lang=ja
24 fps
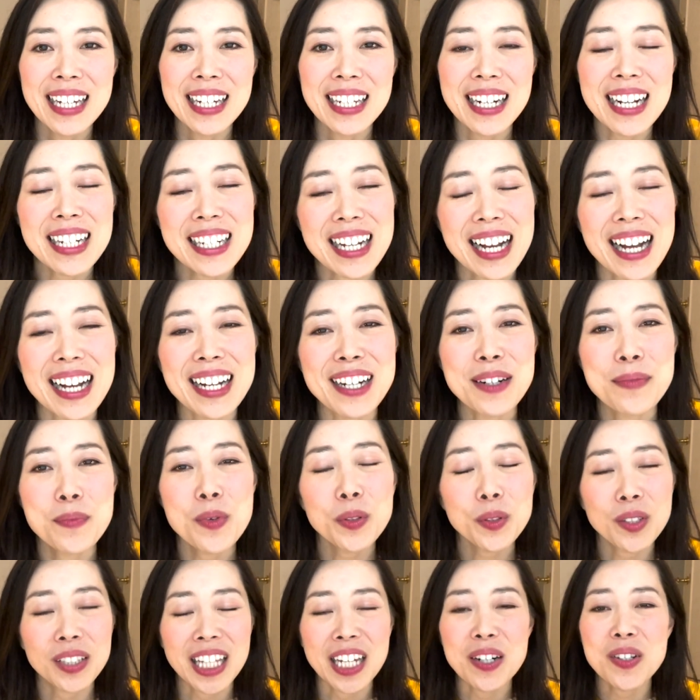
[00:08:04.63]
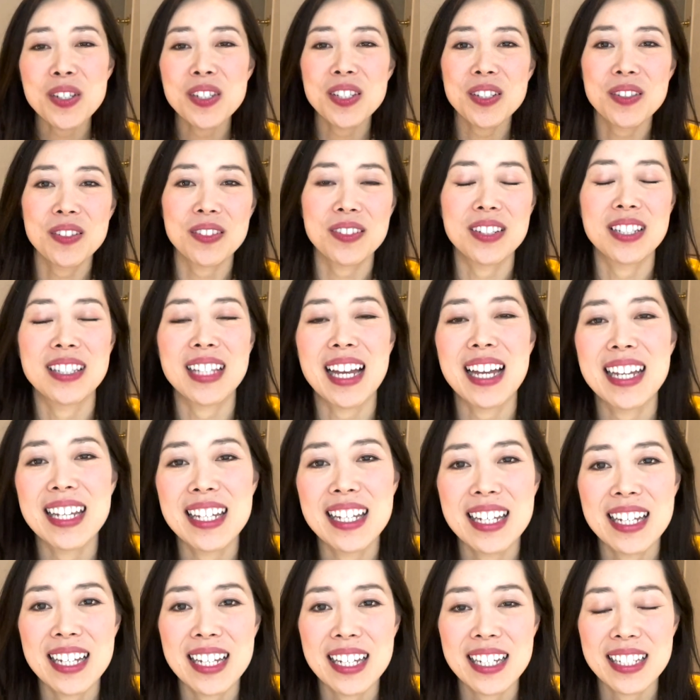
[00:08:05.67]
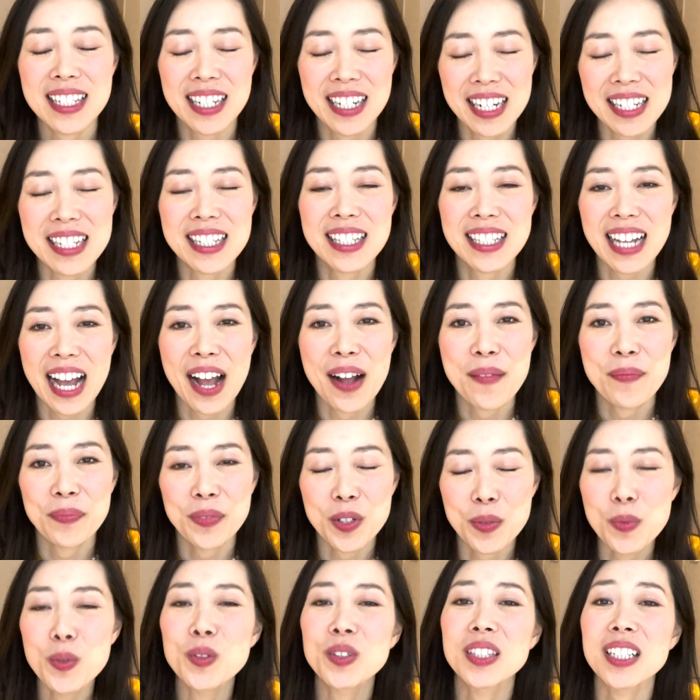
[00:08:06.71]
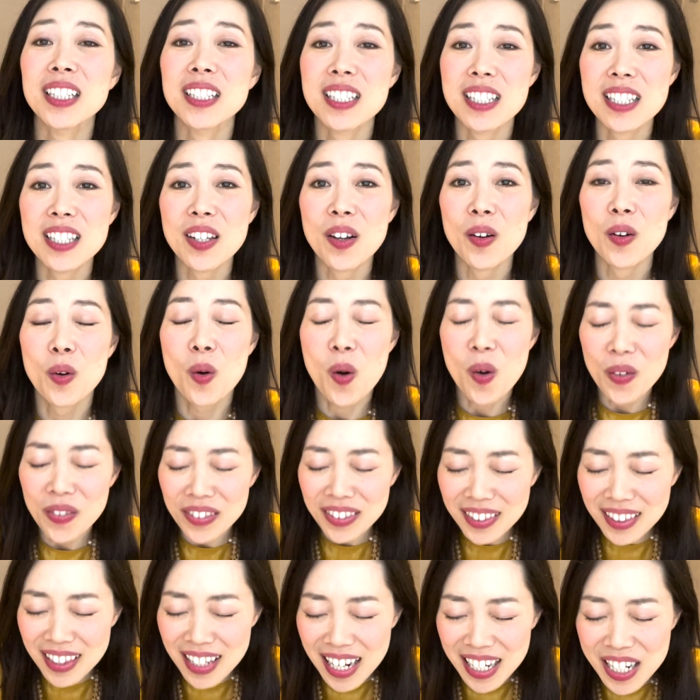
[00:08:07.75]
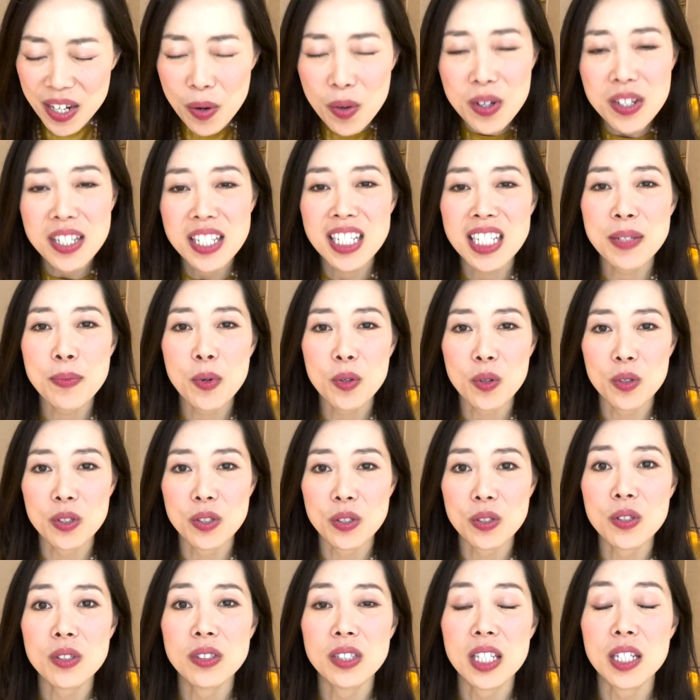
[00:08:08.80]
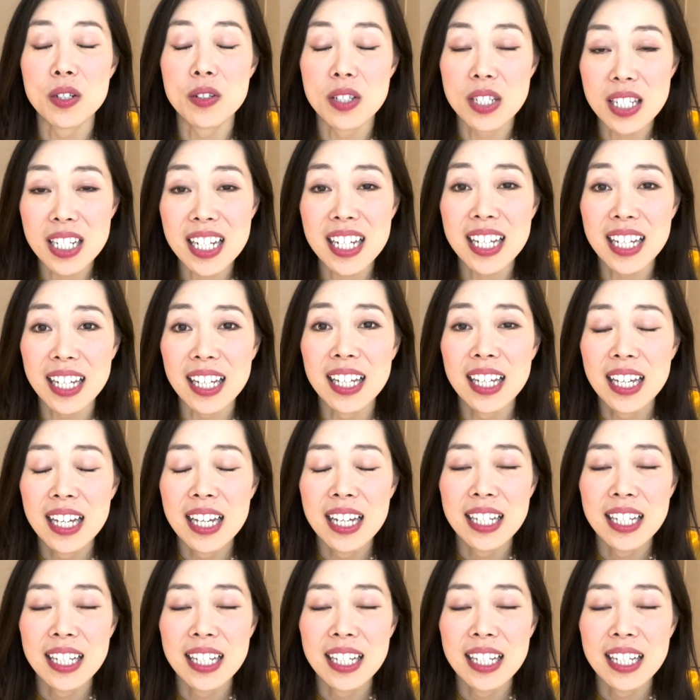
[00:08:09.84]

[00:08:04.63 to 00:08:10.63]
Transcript: なんかもっと楽しくしたいじゃないですかと思ったんですよこんなに美味しいものを作ってるし